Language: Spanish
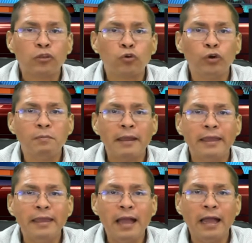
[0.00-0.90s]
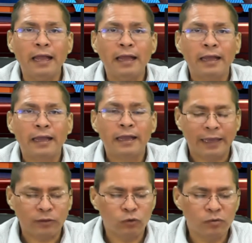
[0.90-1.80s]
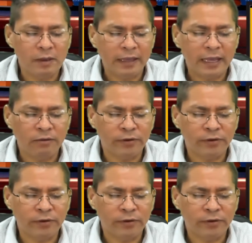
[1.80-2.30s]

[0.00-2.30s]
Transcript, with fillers: Chuy Mejía, Jesús Mejía,